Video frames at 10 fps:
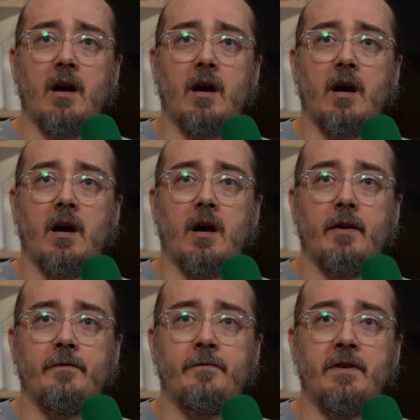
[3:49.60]

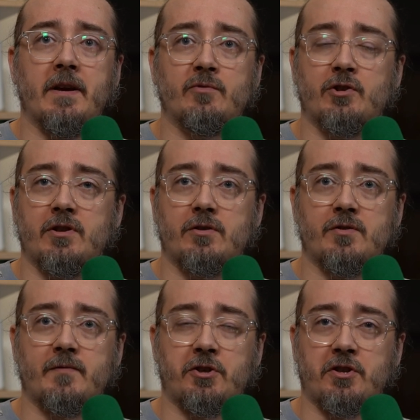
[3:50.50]
E, wiem, że
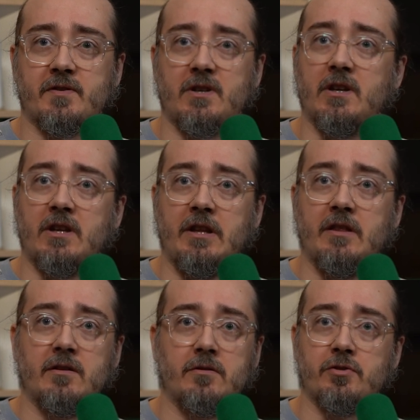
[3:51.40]
jedno z warszawskich
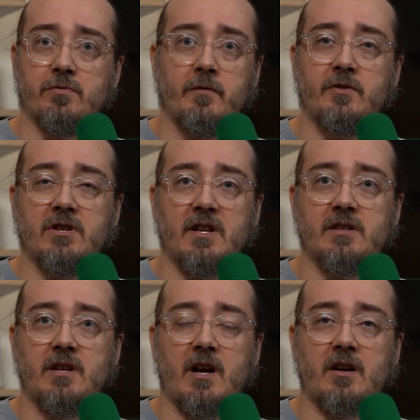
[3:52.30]
kin dosłownie na
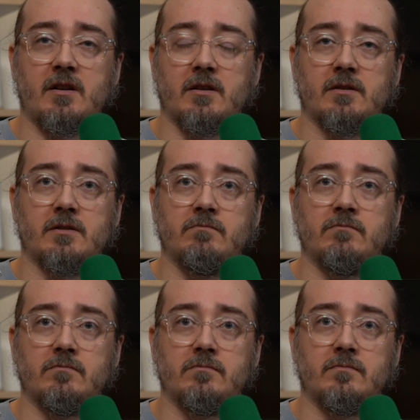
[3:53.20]
dniach
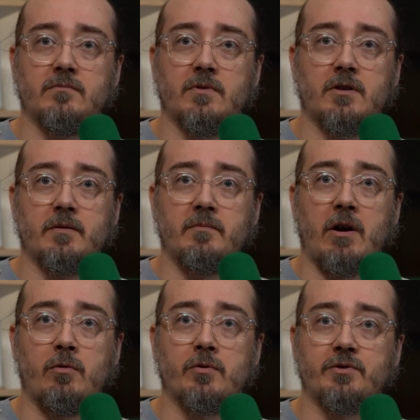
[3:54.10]

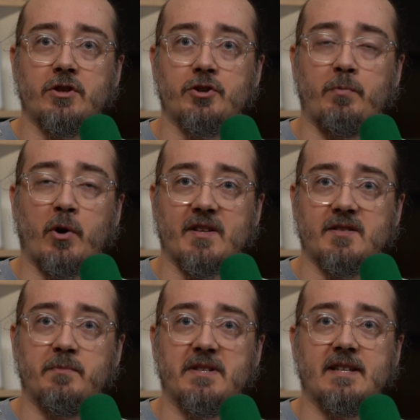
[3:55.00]
miało też
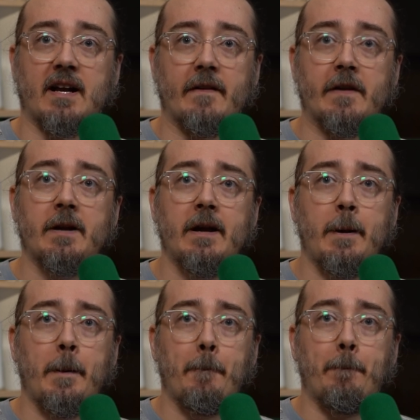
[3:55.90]
pokaz specjalny,
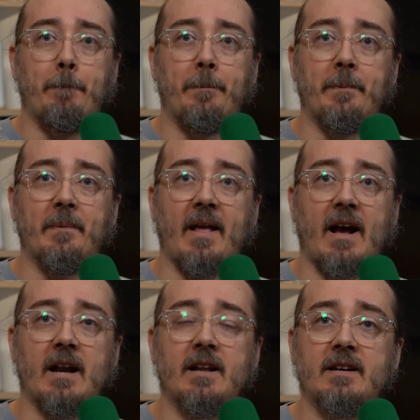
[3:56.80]
mm,
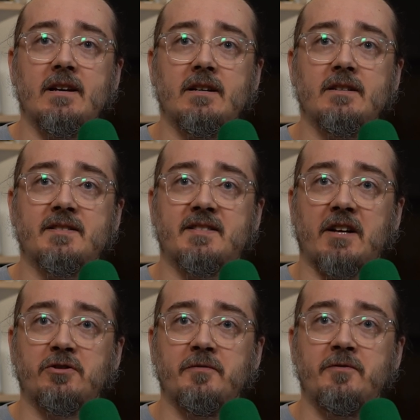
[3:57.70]
ale
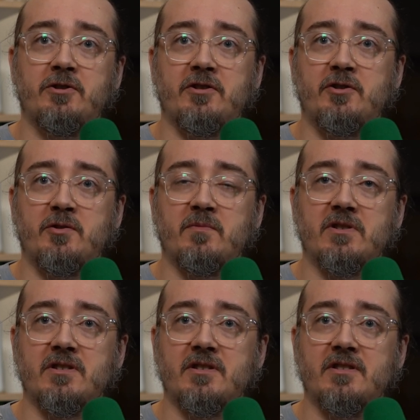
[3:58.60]
za to
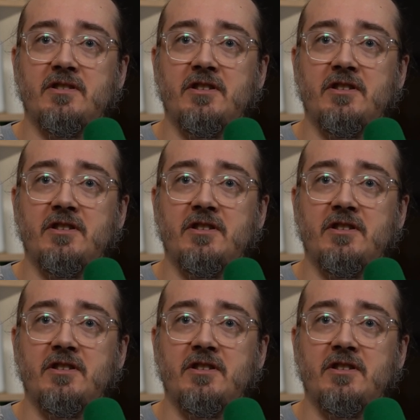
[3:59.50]
widzieliśmy